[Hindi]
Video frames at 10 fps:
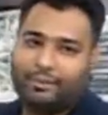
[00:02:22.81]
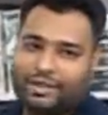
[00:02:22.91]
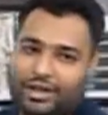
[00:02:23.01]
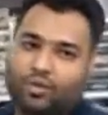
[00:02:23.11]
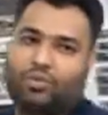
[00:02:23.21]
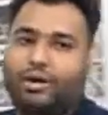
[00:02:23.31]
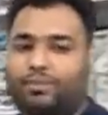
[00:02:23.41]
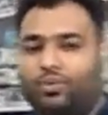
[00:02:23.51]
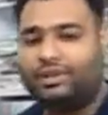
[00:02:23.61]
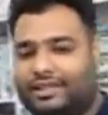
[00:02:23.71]
है मैं दिखाऊंगा
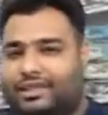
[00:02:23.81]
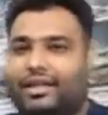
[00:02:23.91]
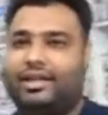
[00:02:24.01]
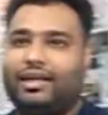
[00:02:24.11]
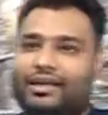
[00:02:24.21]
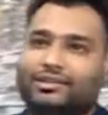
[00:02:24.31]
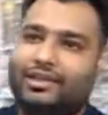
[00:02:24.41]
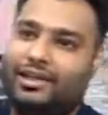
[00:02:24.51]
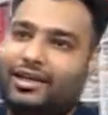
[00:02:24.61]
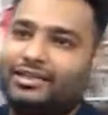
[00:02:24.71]
आपको जैसे कि ये
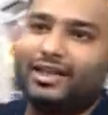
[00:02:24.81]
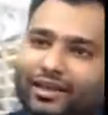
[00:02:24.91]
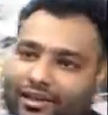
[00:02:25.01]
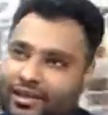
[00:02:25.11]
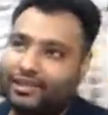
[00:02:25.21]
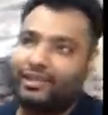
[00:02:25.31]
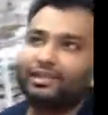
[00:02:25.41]
सीनरीज हैं ये